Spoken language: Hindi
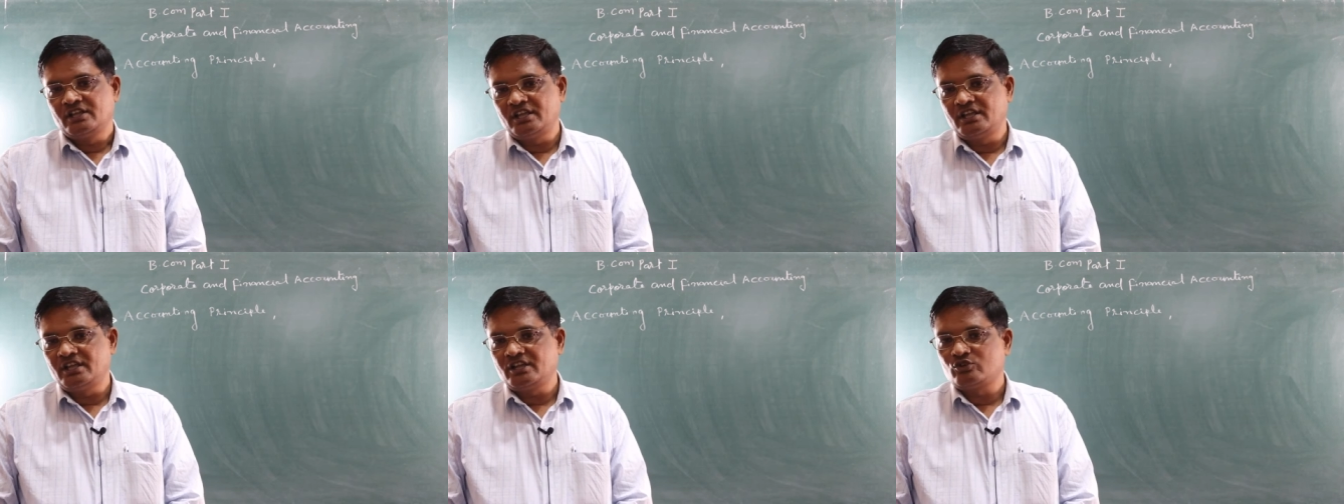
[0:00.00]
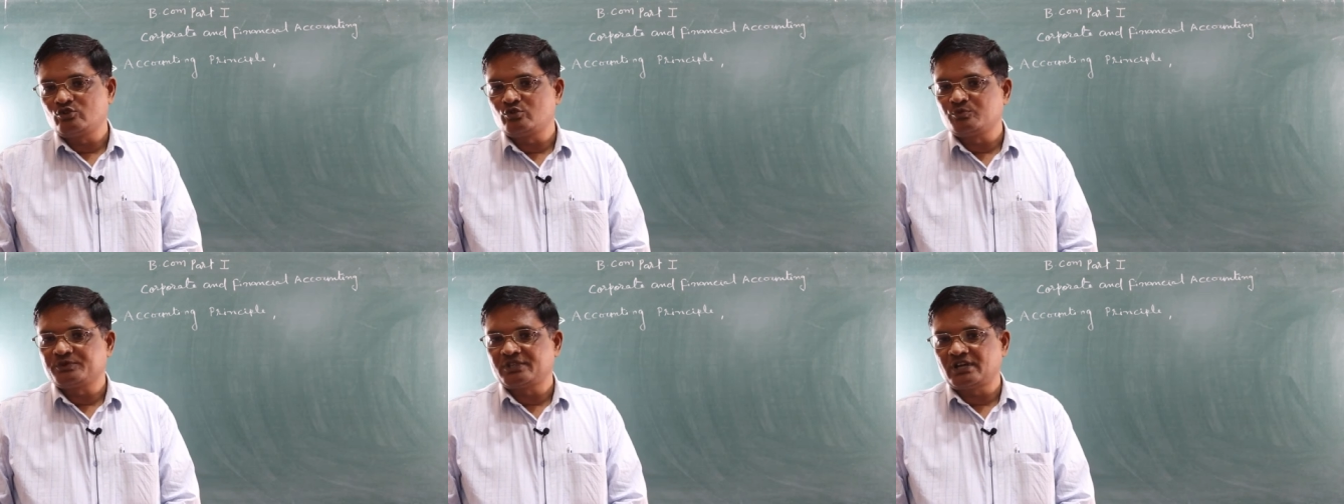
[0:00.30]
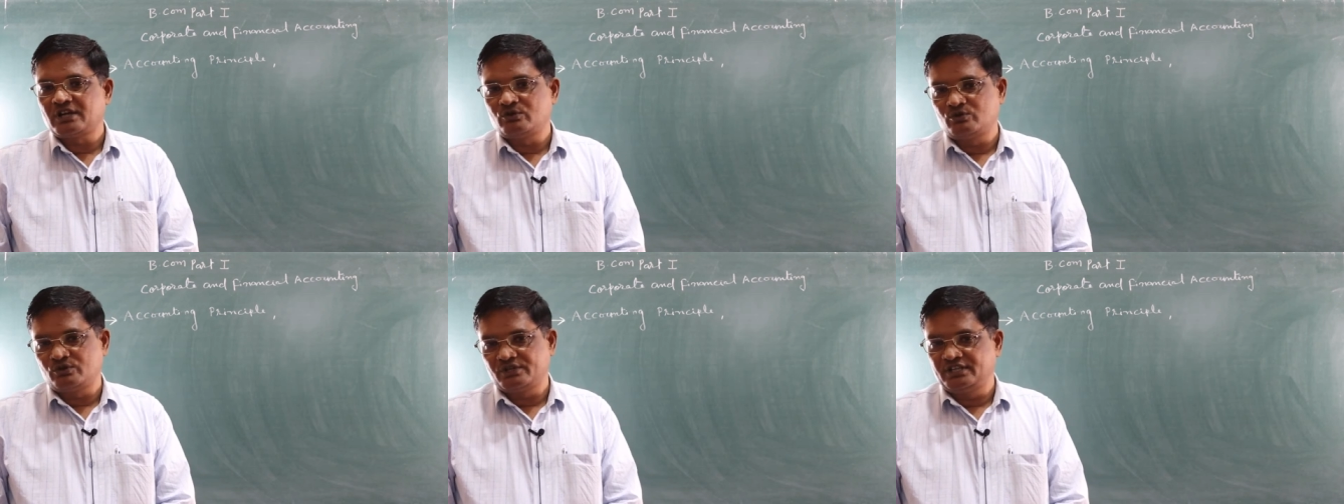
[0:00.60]
एक रूपता
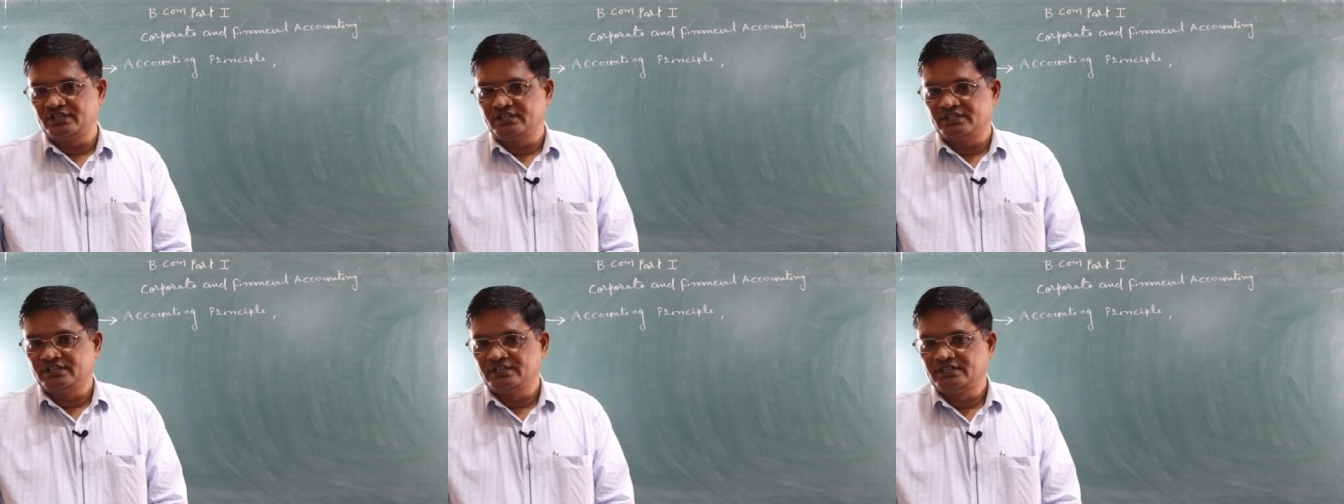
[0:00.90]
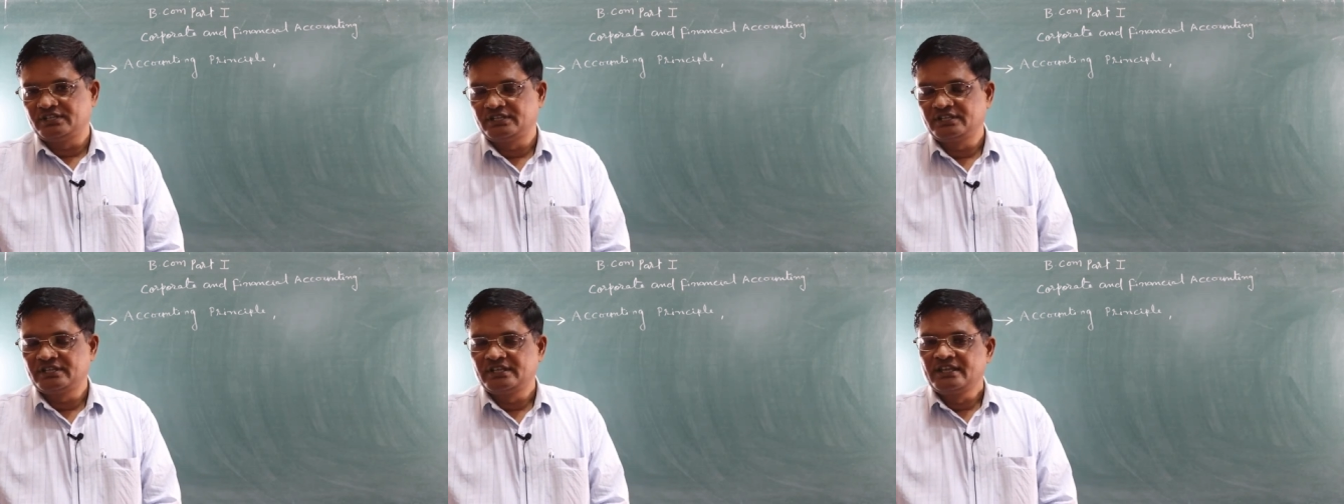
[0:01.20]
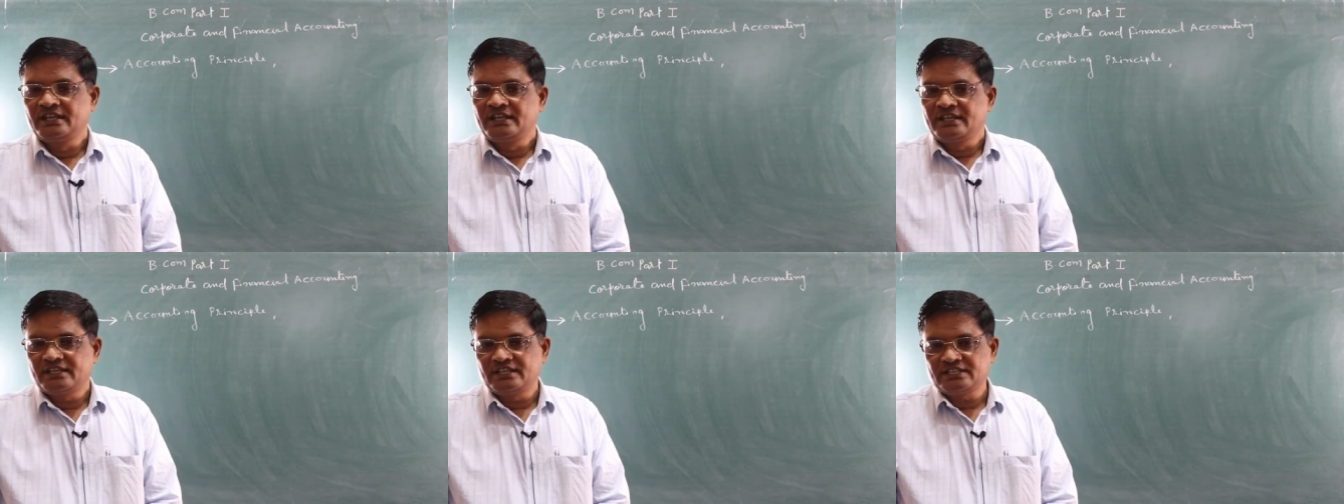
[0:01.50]
होगी
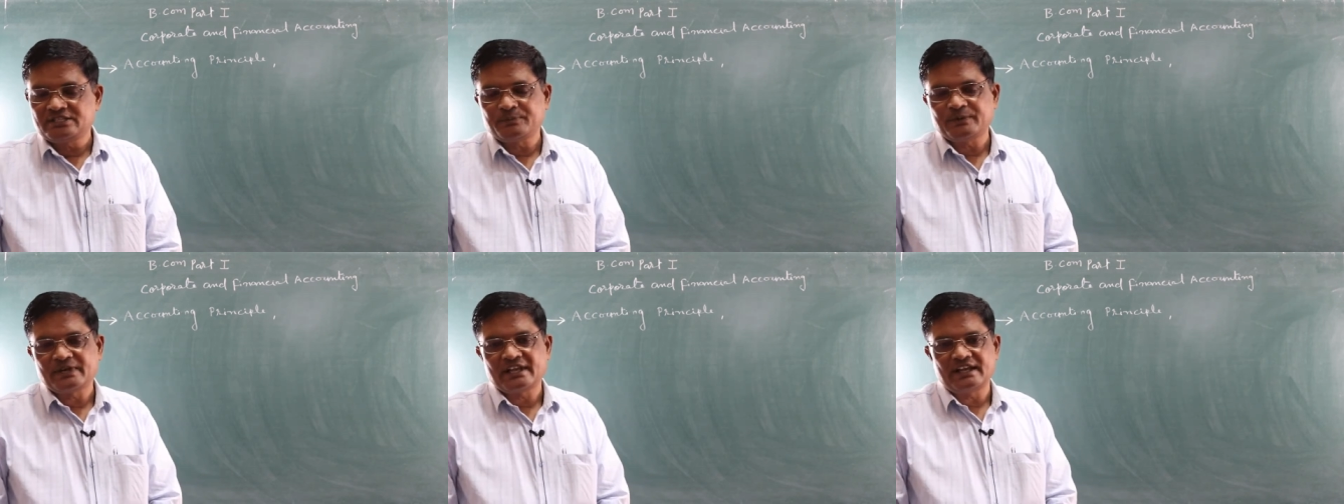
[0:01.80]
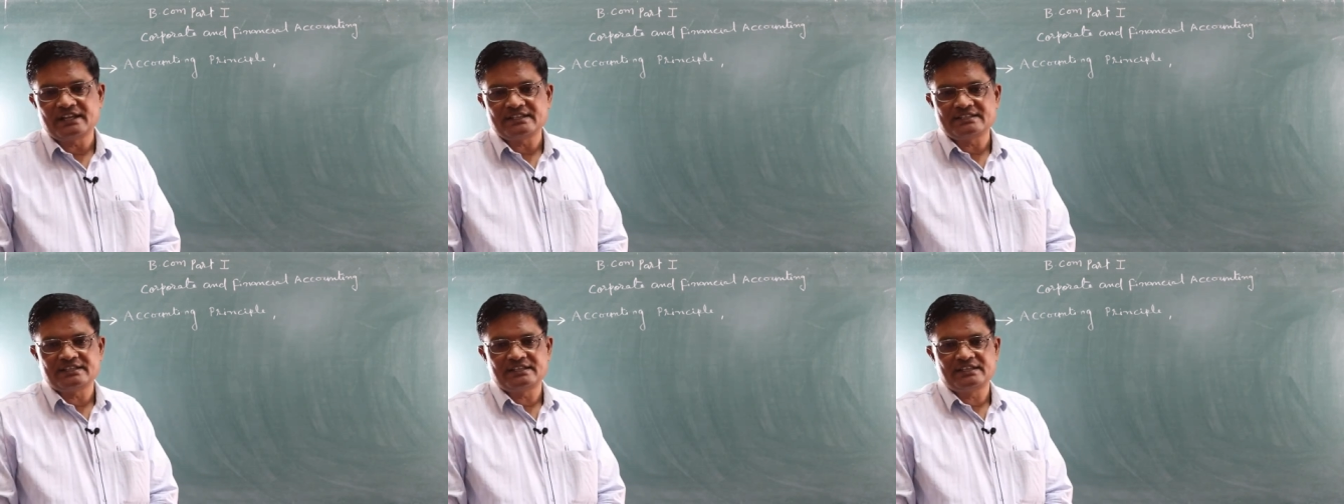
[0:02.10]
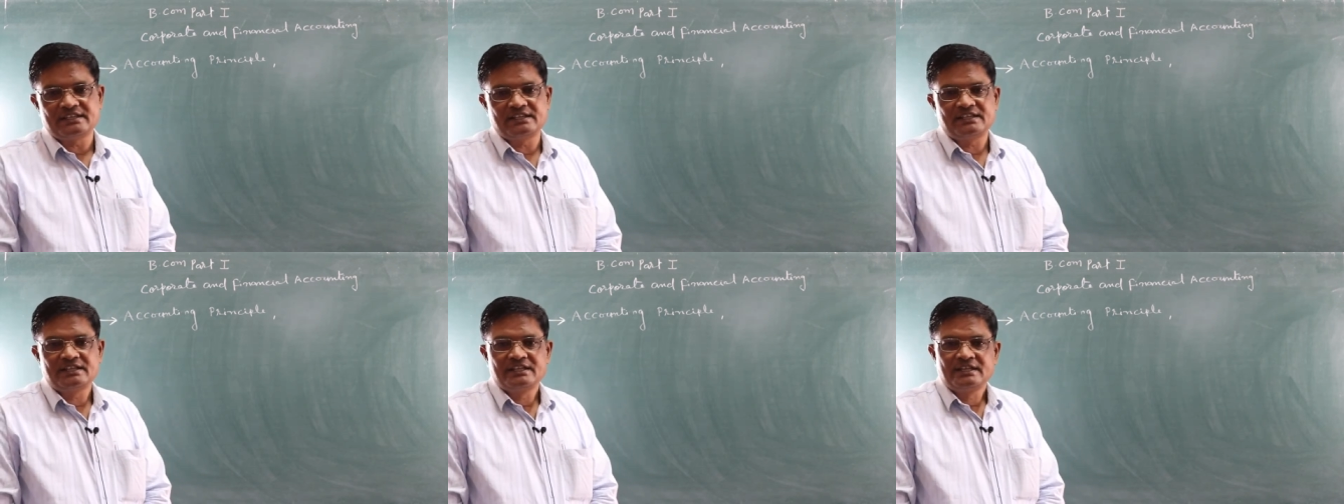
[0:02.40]
इस प्रकार से